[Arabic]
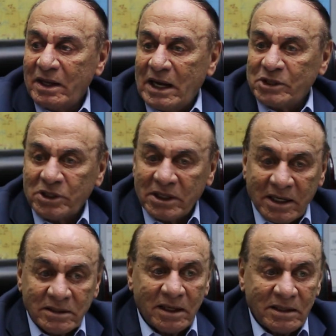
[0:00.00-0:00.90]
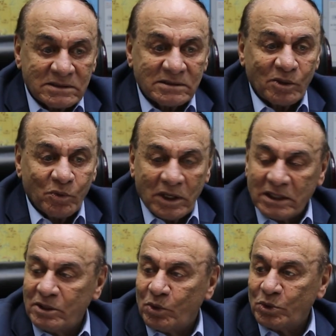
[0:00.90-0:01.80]
عشان كده لسه
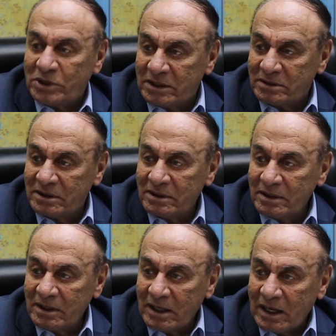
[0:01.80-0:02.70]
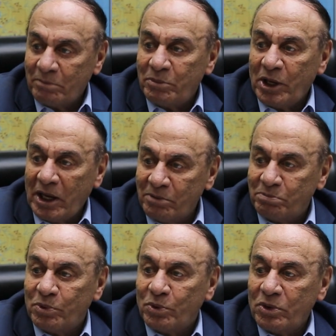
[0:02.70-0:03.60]
الولادنا جداد
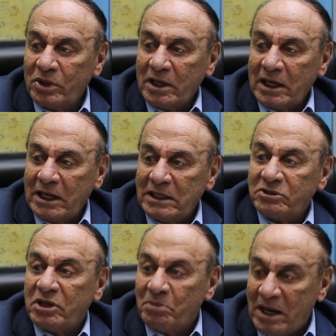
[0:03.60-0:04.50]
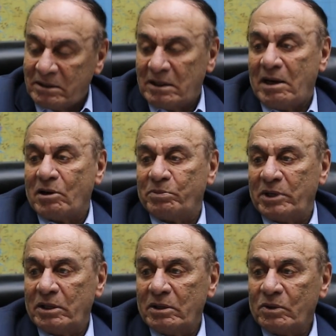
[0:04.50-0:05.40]
بيحبوا انتمائنا
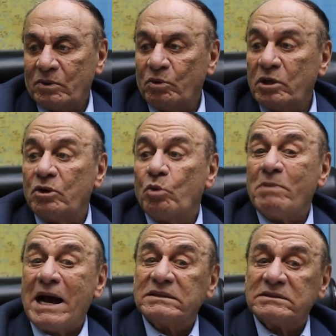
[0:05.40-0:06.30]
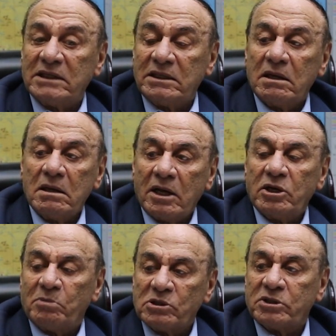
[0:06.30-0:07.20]
العربي وان هم حاسين
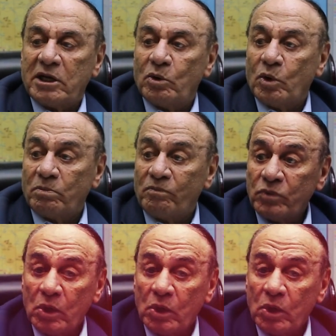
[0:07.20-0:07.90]
ان مصر هي الام